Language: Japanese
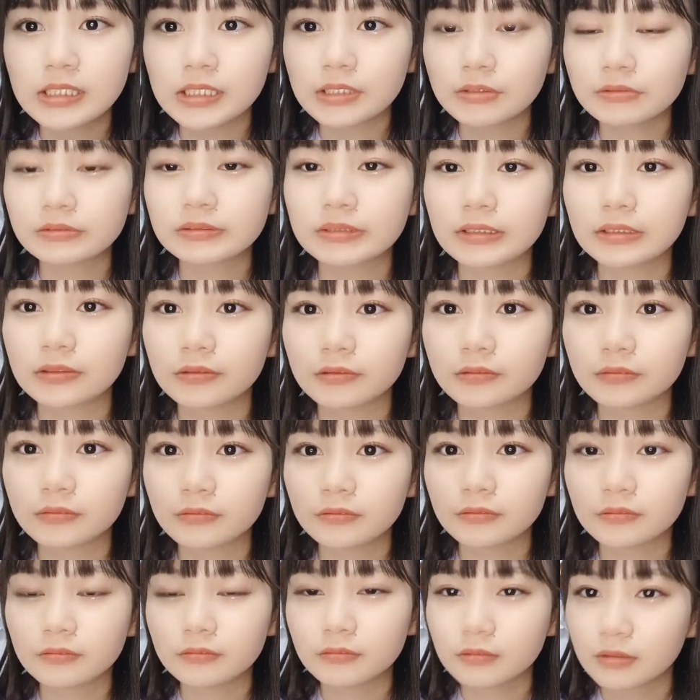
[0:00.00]
よっしゃの
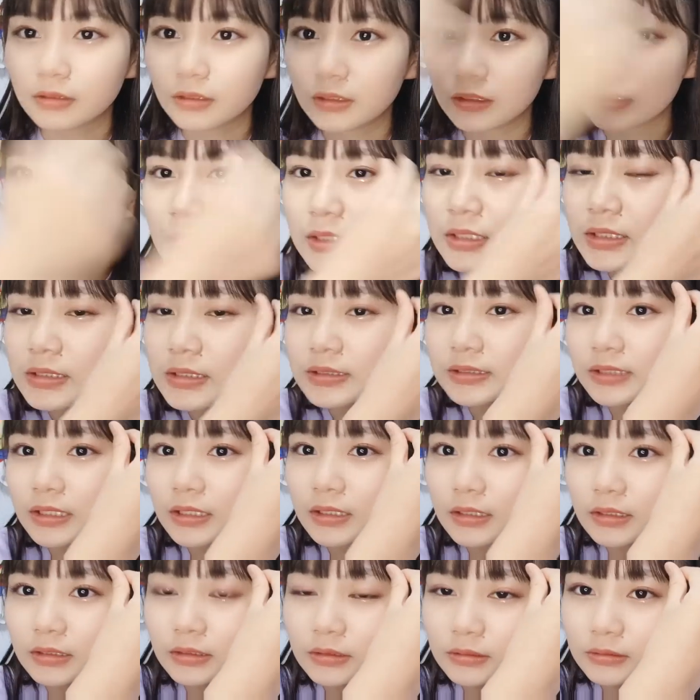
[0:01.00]
時とかあかりさ
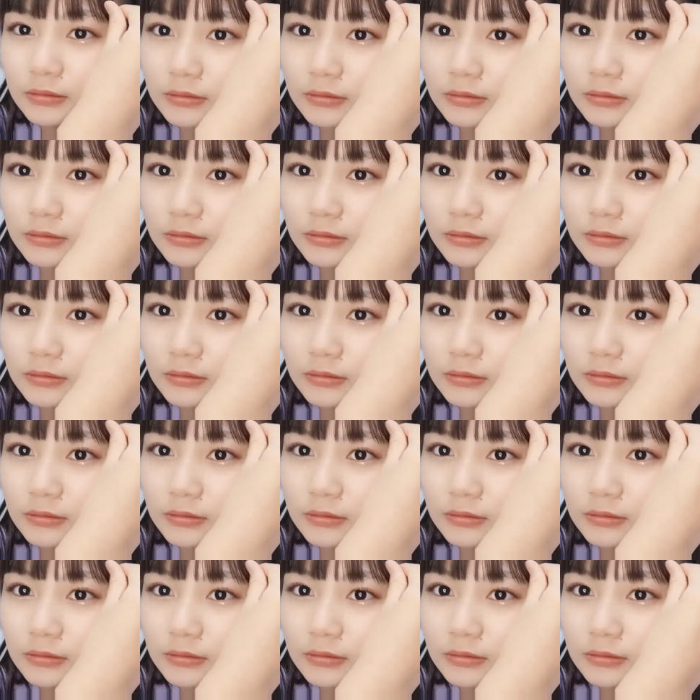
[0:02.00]
ん